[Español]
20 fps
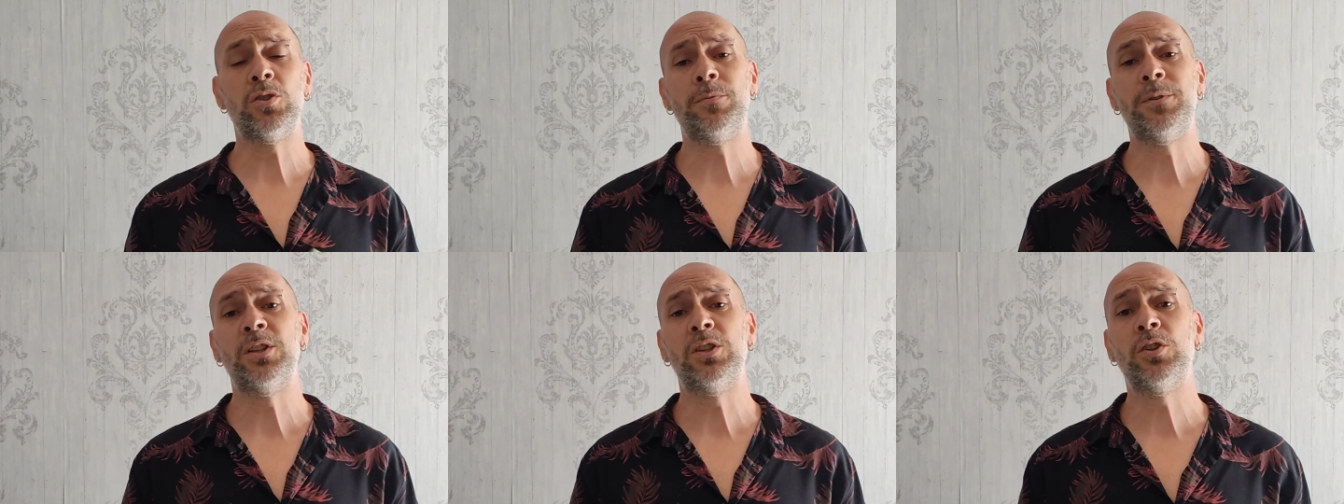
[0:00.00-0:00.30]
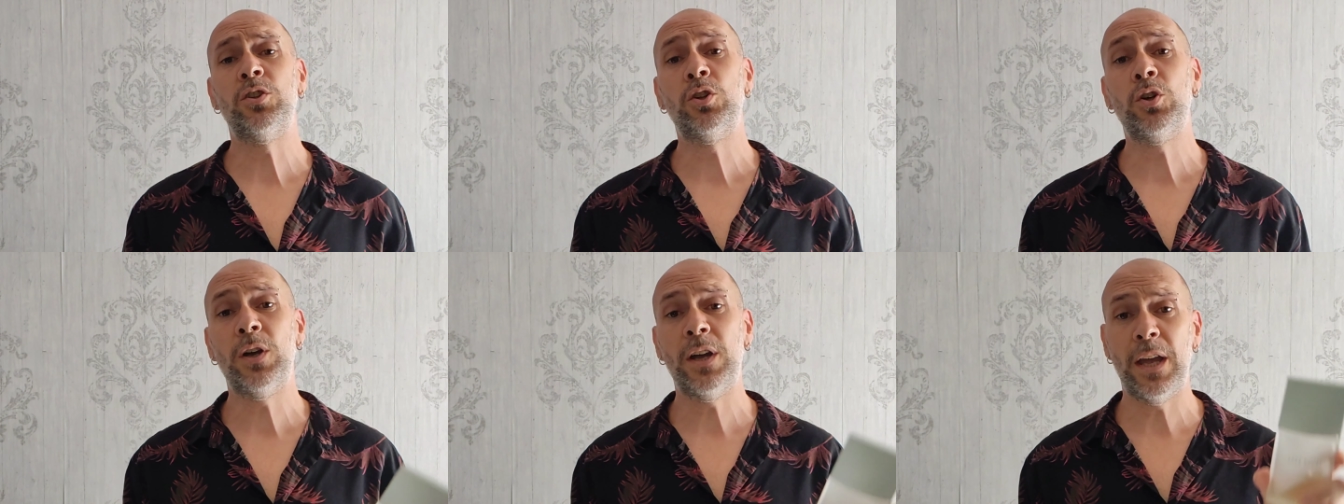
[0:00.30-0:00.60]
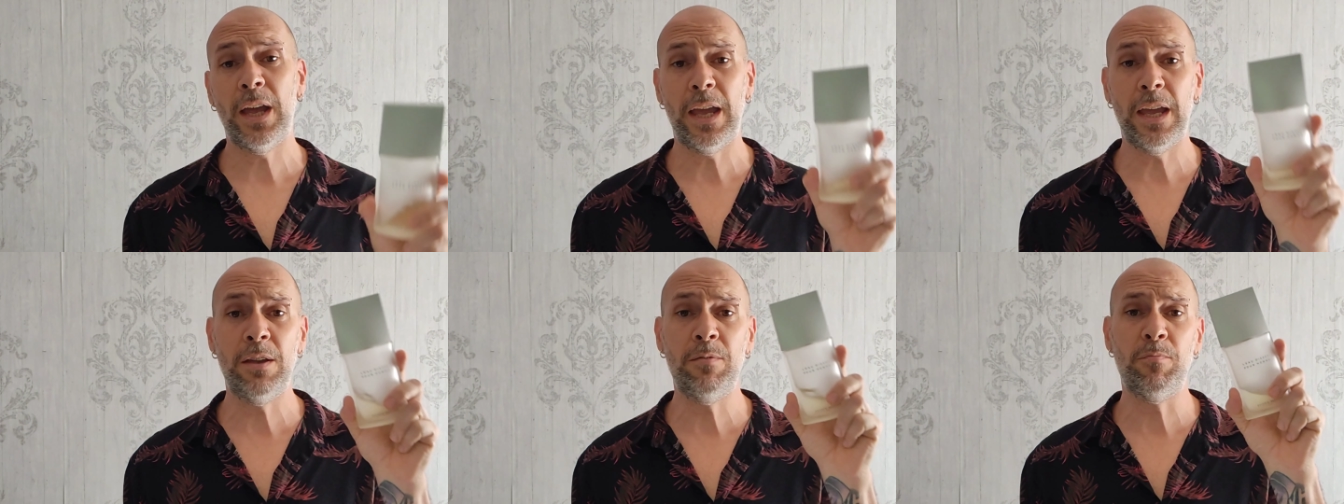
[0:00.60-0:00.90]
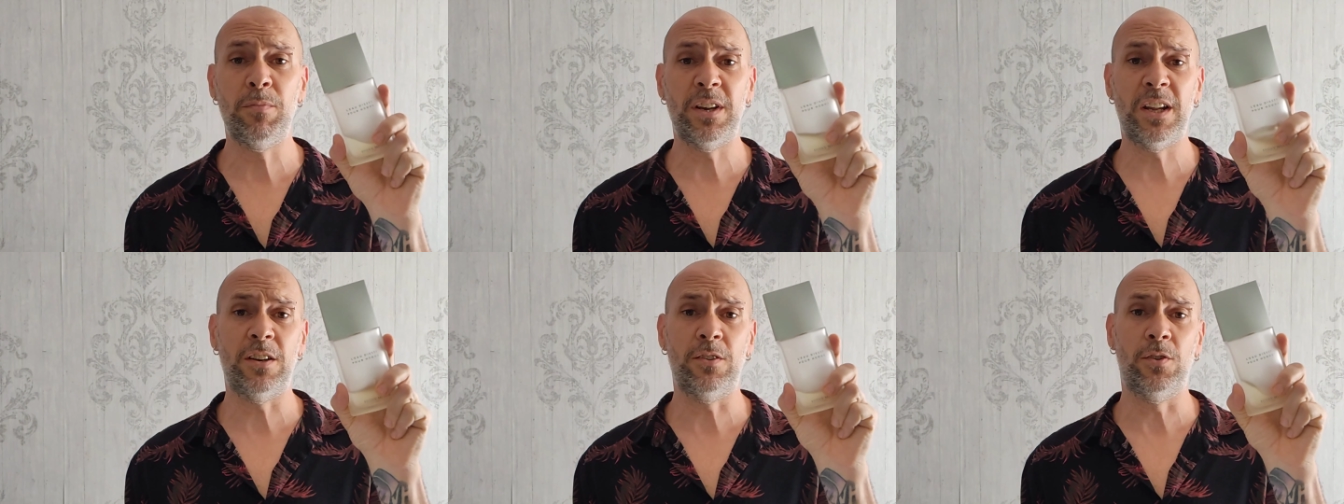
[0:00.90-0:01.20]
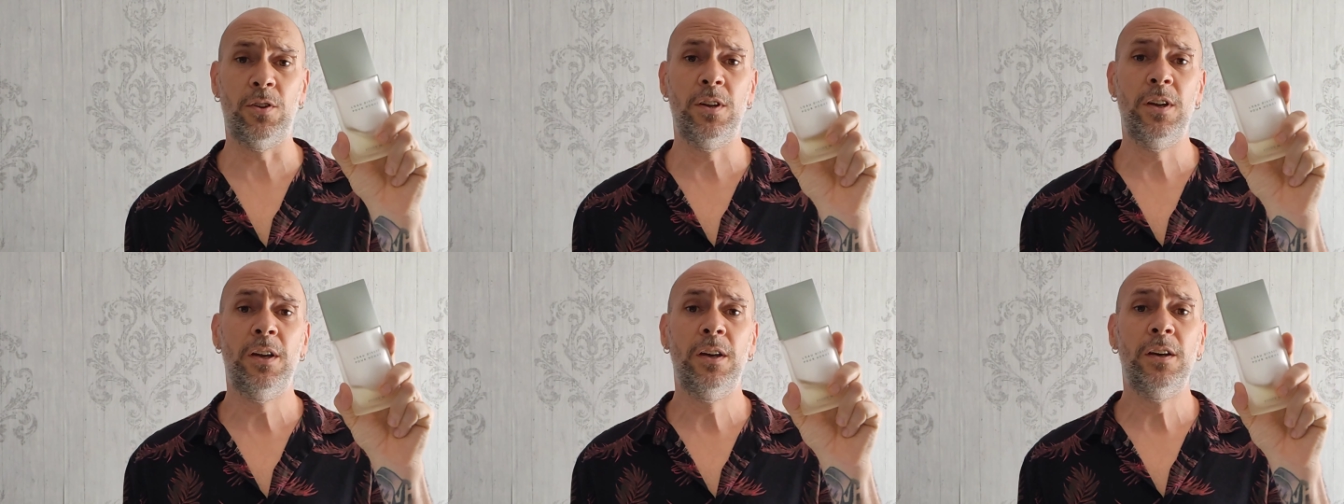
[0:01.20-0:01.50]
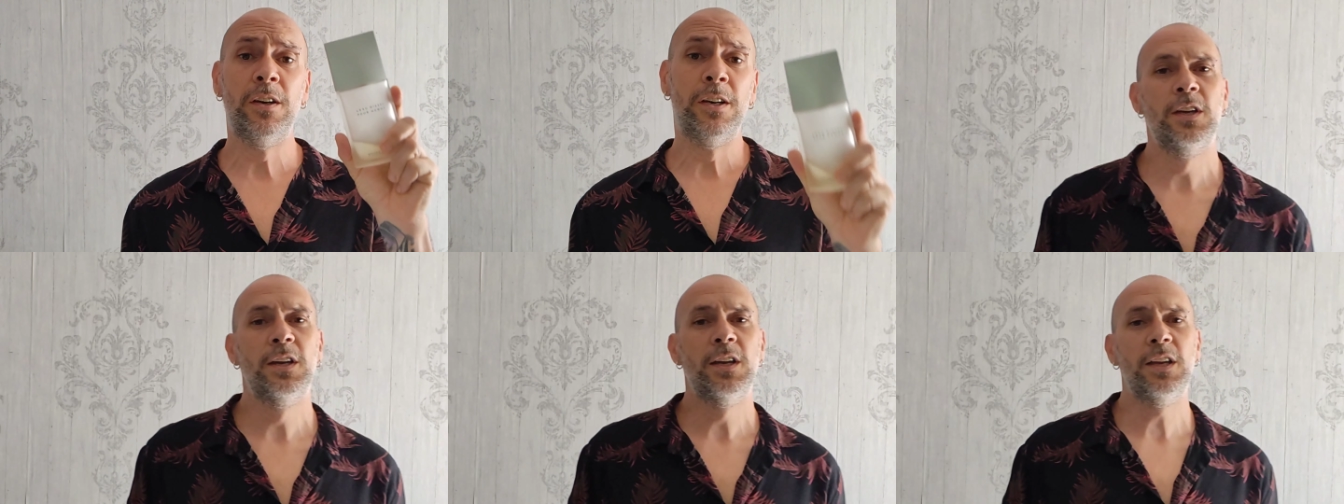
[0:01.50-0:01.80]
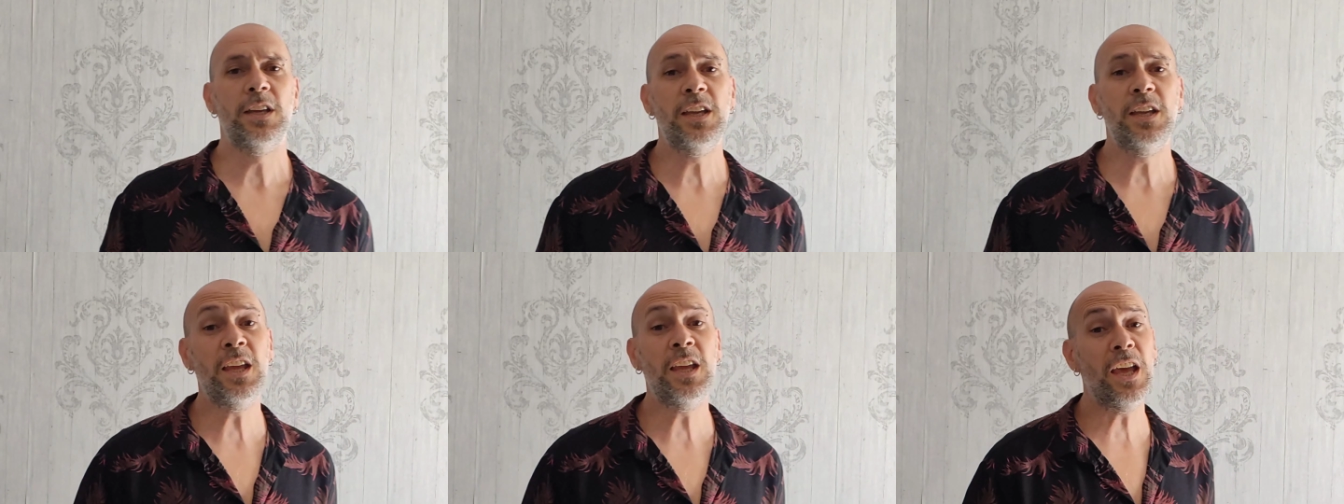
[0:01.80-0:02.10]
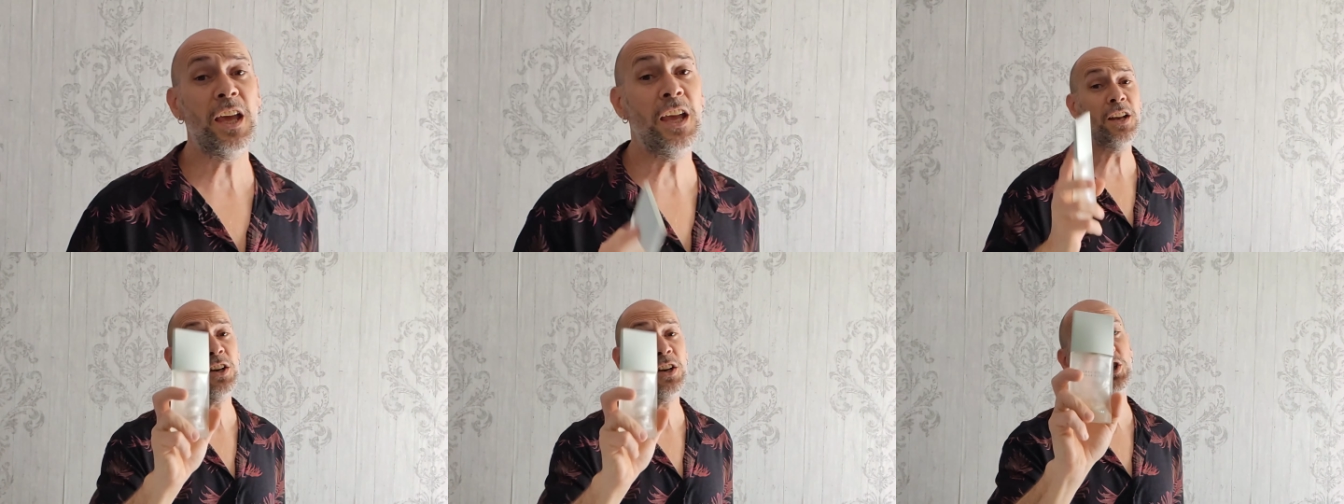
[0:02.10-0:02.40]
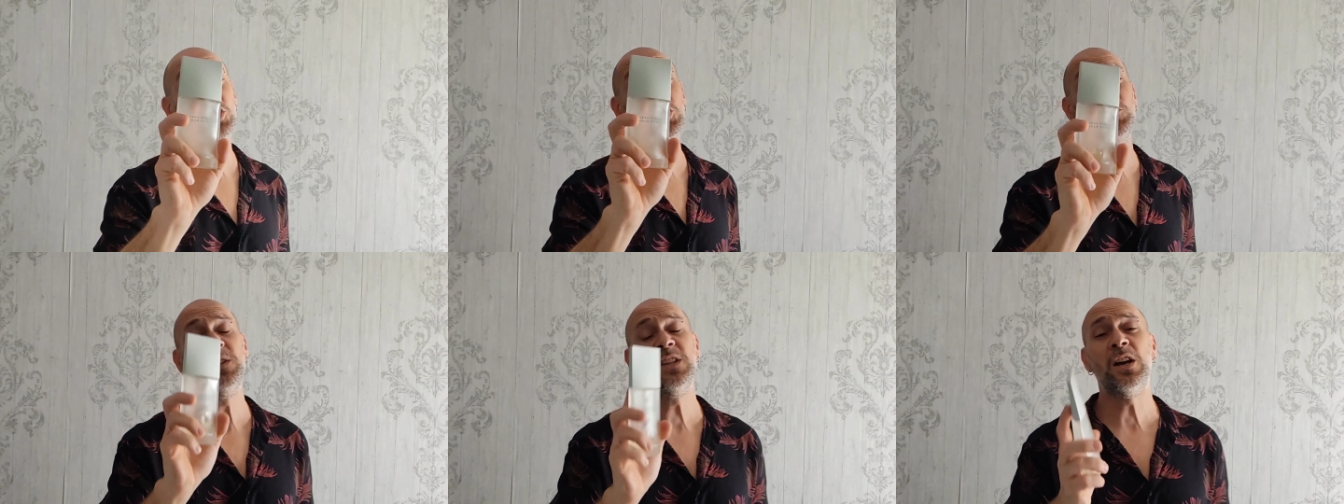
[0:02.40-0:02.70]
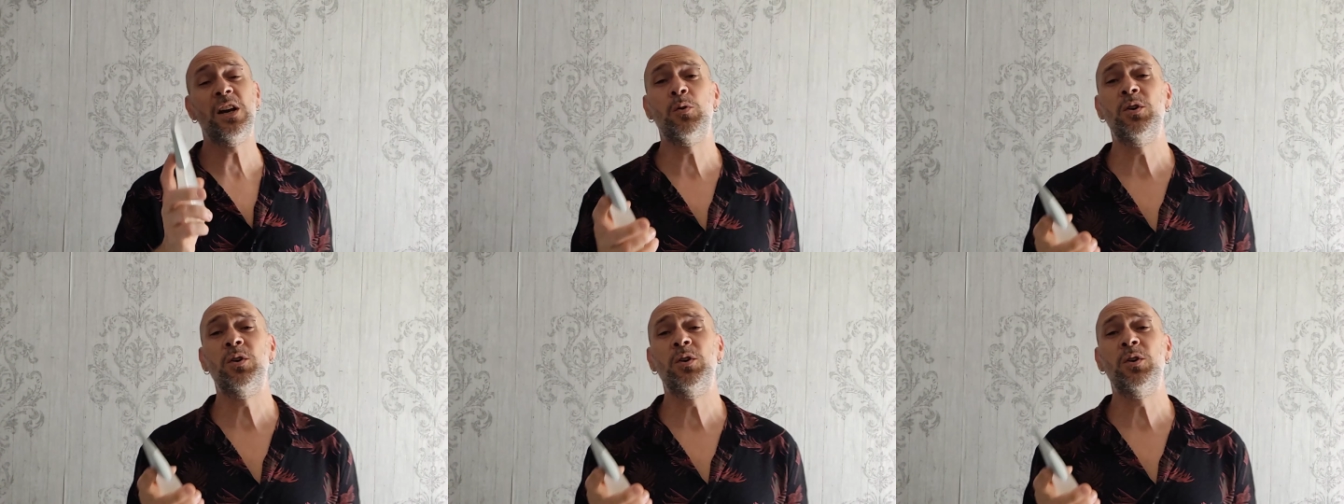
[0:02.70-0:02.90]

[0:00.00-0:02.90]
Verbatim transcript: sobre todo en verano. Y en resumidas